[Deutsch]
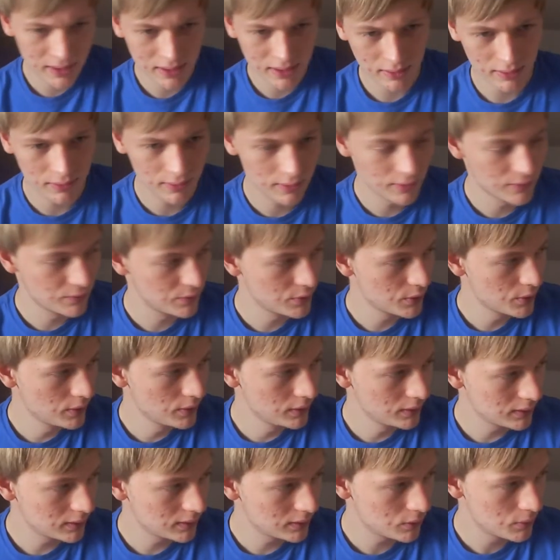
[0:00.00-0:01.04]
ich hier auch
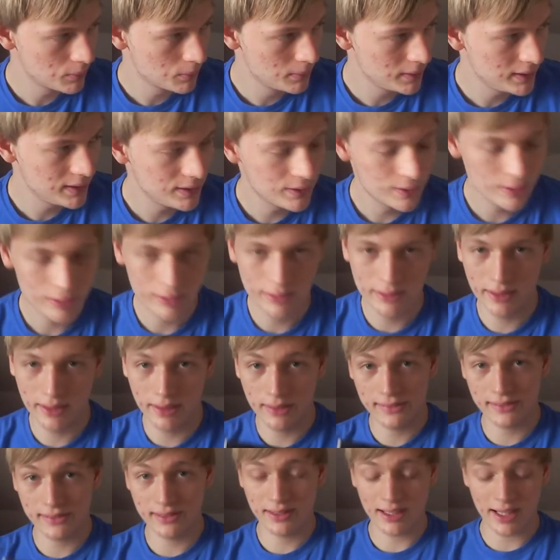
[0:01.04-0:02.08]
irgendwo äh, rumliegen und die
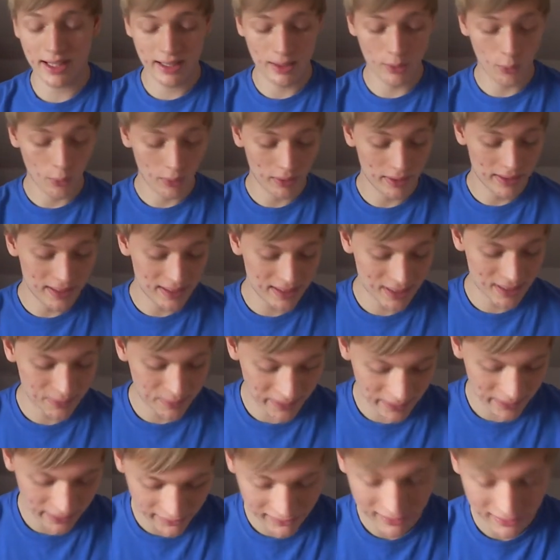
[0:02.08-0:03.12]
ersten drei noch nicht, aber
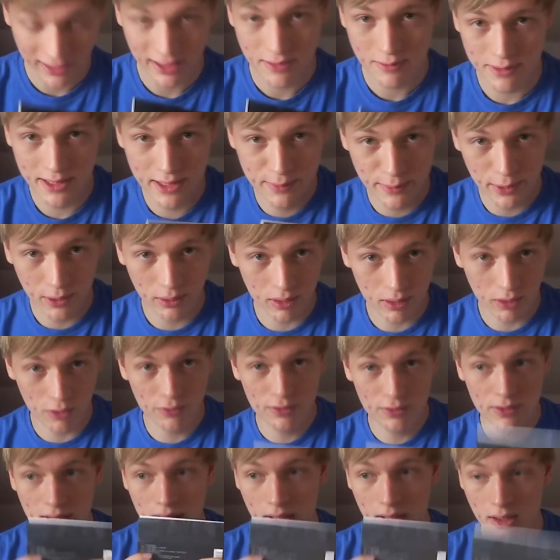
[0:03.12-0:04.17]
die ersten drei werde ich mir noch kaufen.